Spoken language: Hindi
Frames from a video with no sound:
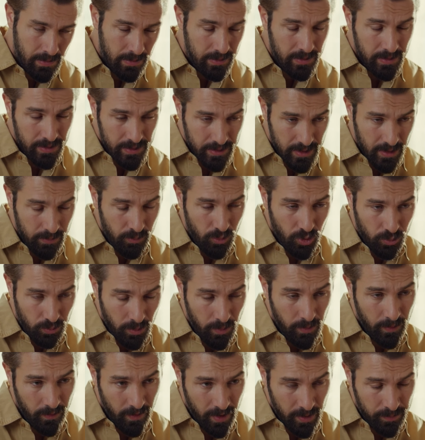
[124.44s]
अच्छा तो नहीं
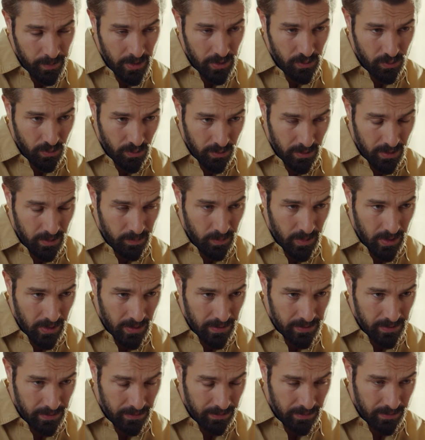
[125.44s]
लग रहा सजा देना लेकिन
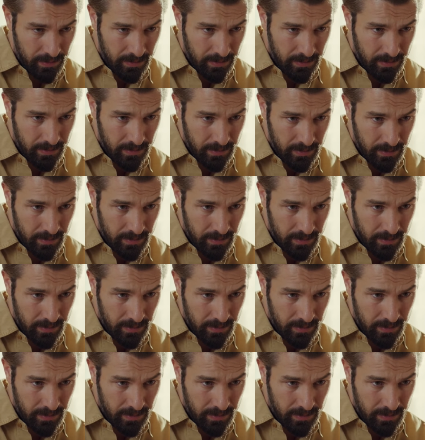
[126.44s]
जरूरी है